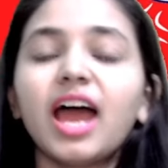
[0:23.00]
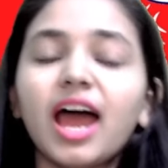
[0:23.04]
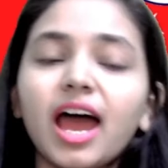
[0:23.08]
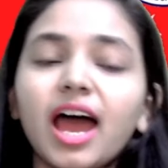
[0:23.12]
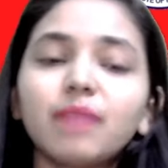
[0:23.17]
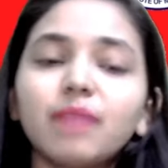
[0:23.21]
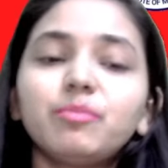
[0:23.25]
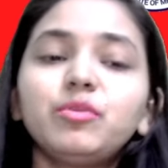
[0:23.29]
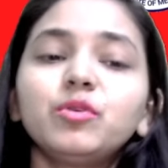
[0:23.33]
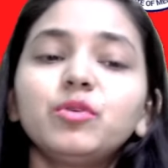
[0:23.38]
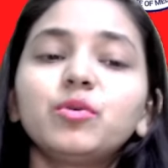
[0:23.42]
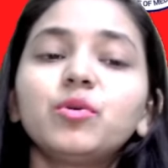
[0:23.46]

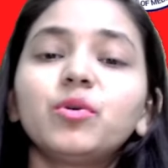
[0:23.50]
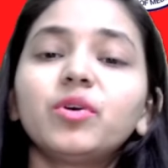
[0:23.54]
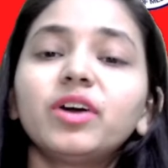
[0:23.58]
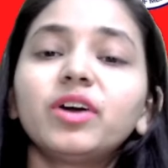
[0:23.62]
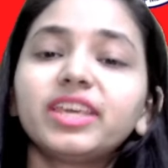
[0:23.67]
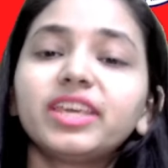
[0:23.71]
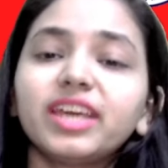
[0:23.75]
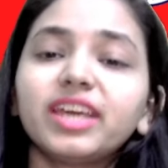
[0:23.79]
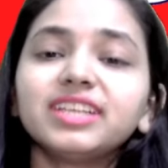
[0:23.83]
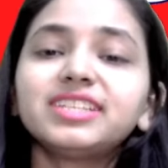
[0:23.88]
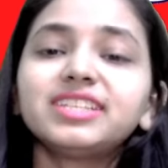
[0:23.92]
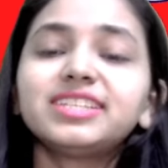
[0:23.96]
आप लोगों का
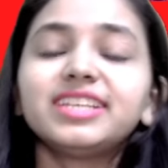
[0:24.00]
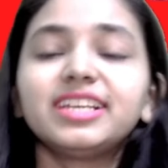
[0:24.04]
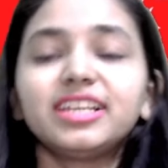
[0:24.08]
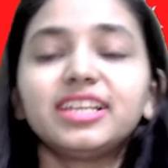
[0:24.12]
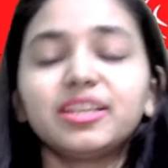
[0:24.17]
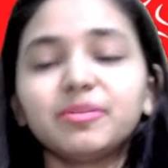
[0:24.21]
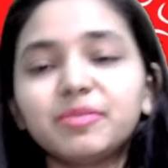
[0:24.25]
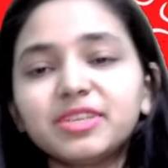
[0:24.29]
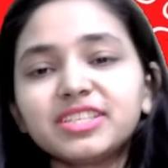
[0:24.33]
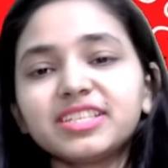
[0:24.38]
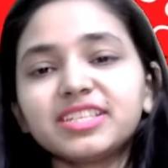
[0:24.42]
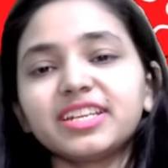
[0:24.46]
क्या
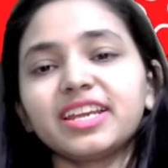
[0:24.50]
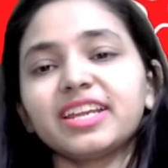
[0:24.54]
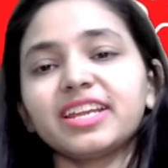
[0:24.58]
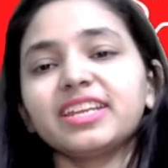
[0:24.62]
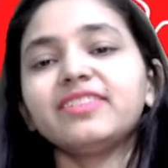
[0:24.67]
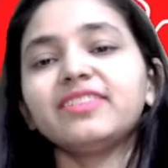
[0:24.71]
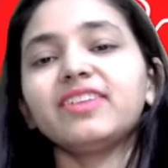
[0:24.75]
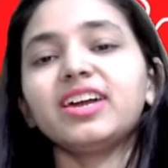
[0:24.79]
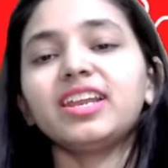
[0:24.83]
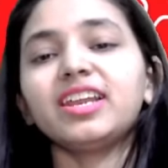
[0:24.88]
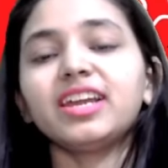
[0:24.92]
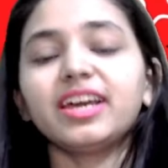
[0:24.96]
सिलेबस रहने
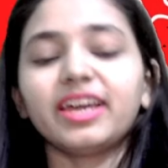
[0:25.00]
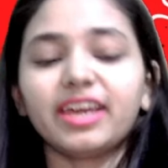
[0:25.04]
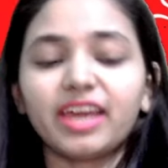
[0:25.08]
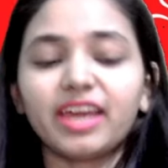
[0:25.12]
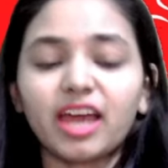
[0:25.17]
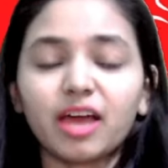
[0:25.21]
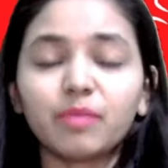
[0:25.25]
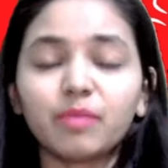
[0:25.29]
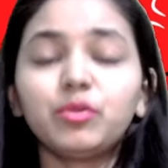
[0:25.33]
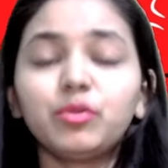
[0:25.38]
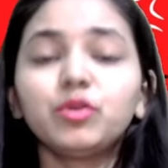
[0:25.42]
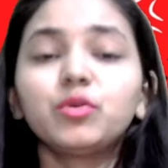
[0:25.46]
वाला है
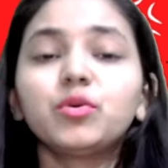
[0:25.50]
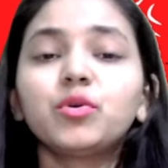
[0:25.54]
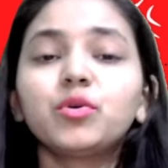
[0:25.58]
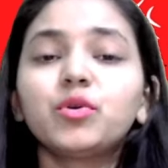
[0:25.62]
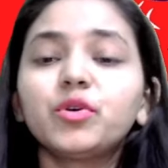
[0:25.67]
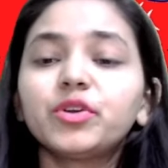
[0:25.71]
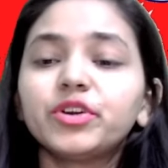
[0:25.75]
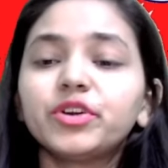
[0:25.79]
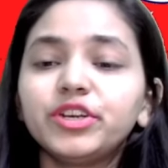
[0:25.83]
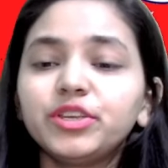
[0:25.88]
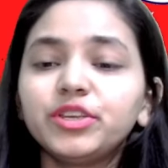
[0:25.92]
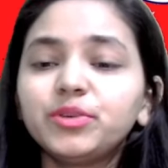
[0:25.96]
आप लोगों को
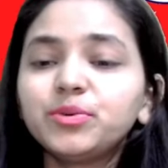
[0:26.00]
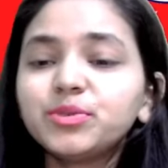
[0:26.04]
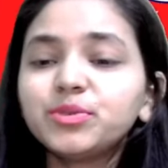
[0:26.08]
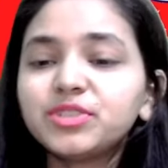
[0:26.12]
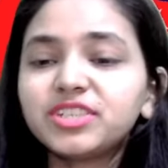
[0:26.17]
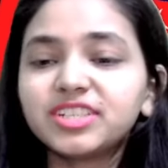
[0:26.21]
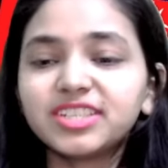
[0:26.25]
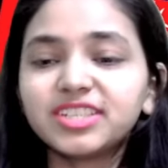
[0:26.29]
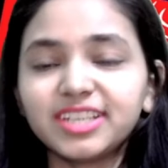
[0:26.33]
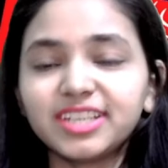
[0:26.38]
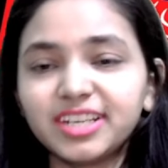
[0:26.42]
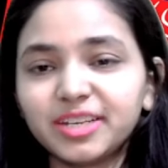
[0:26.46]

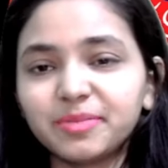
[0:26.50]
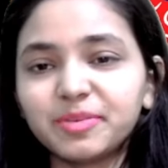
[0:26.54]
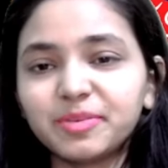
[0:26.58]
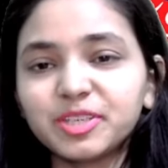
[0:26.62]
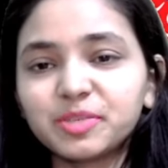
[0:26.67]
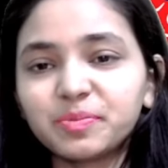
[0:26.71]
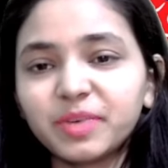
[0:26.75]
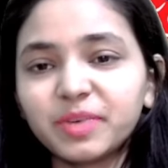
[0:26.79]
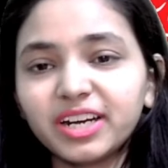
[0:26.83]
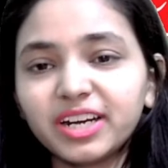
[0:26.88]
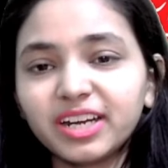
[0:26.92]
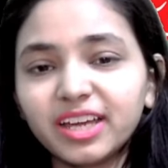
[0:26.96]
रिड्यूस्ड सिलेबस
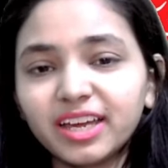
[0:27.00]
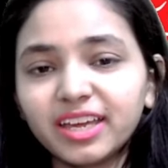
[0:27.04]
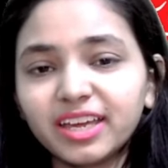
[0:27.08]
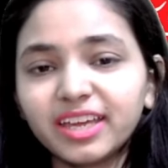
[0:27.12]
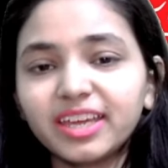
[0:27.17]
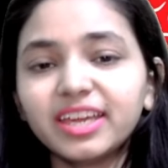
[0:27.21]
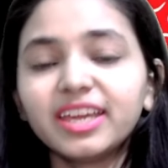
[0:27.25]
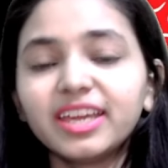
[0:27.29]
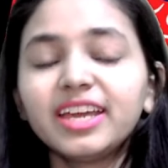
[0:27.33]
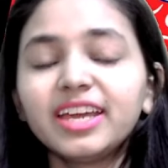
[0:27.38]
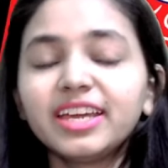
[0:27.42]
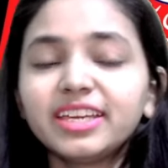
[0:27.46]
पढ़ना
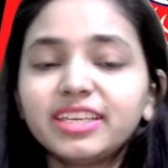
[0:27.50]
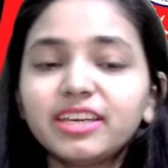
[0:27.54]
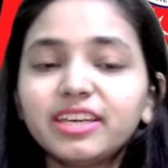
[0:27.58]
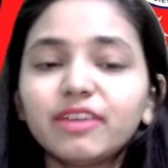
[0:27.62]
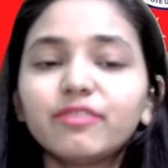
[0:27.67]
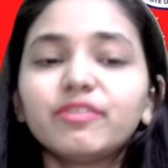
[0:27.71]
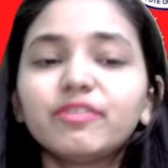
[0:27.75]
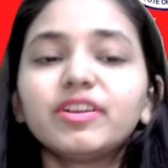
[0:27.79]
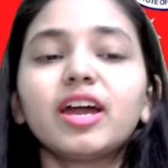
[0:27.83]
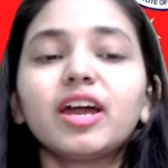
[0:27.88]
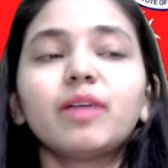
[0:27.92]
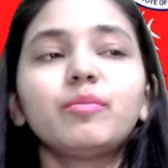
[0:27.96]
है या
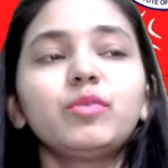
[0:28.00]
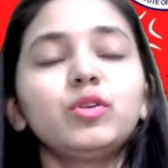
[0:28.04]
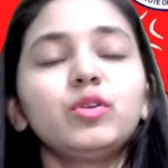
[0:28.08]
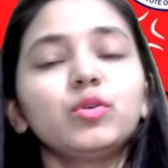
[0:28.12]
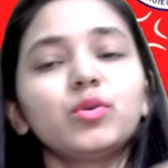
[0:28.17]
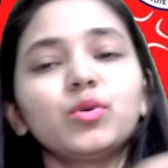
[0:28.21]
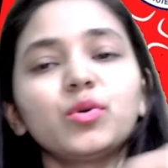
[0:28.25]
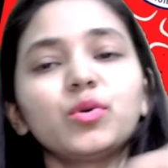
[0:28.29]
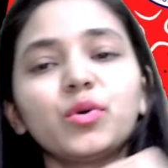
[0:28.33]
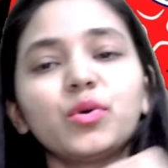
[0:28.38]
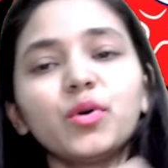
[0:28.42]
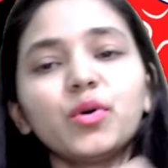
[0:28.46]
फिर आप
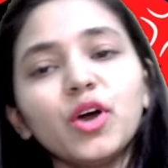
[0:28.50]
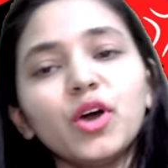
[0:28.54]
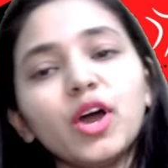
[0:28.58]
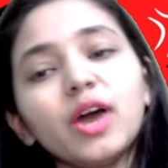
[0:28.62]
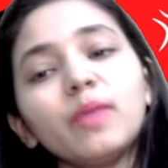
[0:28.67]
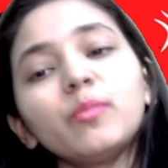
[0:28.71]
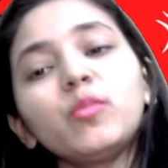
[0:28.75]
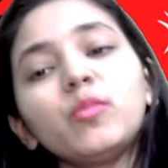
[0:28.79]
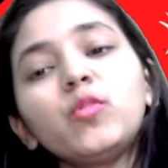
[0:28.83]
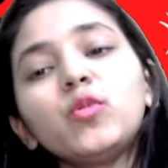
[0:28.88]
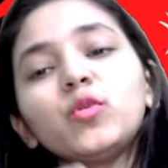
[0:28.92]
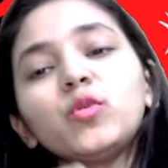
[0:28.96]
लोगों को
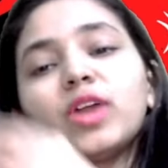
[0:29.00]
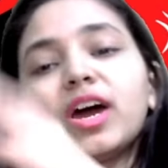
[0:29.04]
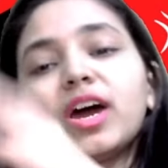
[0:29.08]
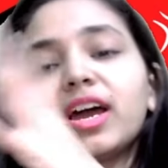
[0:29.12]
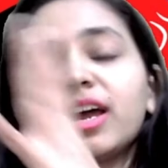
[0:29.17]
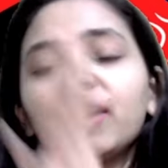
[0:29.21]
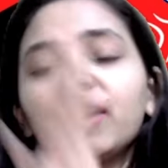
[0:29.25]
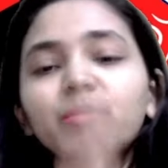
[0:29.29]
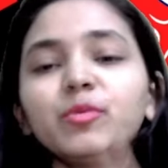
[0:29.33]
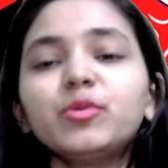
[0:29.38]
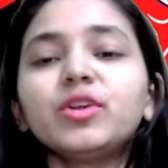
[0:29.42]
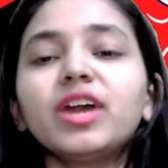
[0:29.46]
पूरा
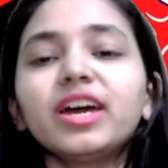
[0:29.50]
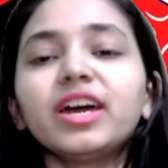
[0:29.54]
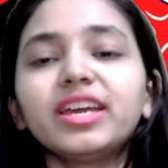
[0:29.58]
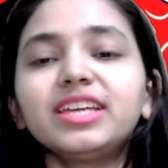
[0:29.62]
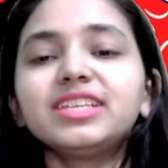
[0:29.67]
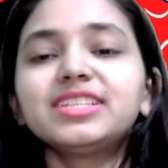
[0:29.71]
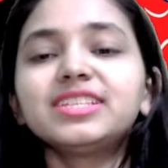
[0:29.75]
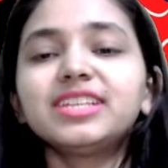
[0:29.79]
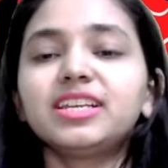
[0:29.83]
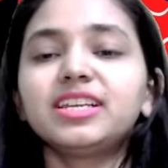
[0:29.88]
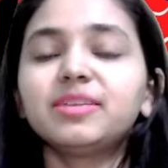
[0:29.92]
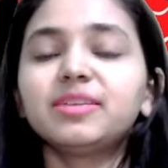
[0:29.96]
का पूरा ही
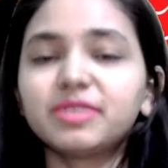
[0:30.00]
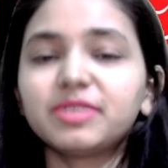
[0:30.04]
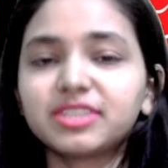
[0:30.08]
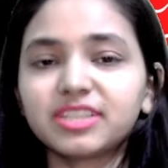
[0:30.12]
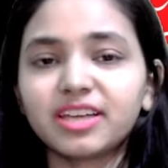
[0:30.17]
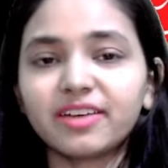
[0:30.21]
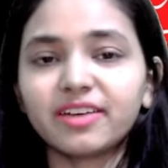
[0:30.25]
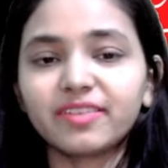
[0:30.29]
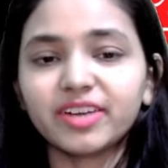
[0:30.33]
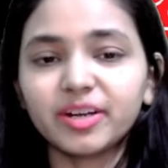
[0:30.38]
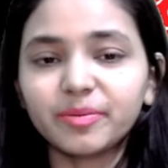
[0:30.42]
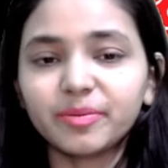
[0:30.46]
सिलेबस
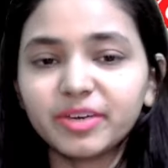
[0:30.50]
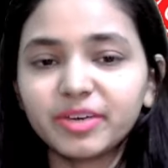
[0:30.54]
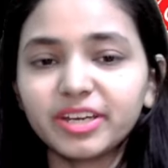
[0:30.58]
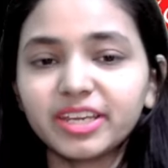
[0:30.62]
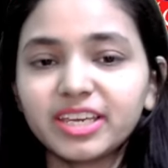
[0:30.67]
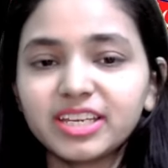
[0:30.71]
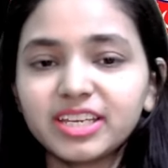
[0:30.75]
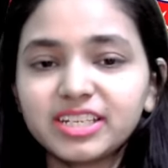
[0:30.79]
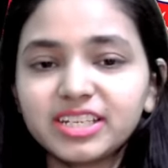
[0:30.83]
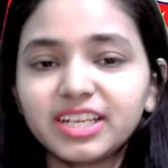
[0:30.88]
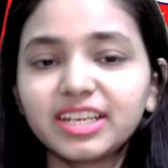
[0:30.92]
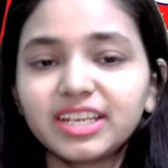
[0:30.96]
कवर अप
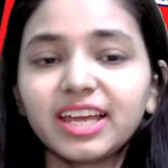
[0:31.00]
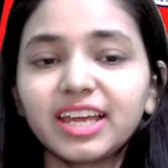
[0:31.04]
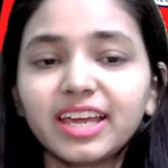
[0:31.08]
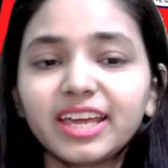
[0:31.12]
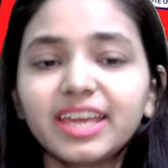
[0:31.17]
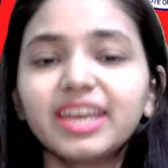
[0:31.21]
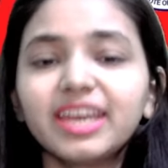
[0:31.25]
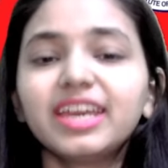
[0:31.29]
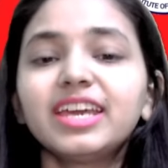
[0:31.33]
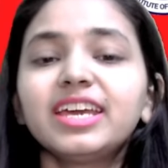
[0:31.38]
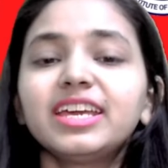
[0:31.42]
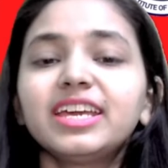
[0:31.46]
करके चलना है